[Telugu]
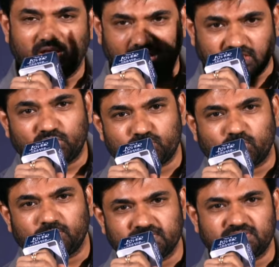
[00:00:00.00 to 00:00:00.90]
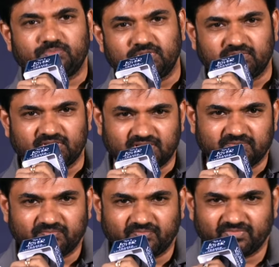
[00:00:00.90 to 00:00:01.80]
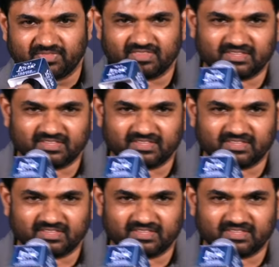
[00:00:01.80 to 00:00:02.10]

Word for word: అందరూ చూడమని చెప్తున్నాం అది అదే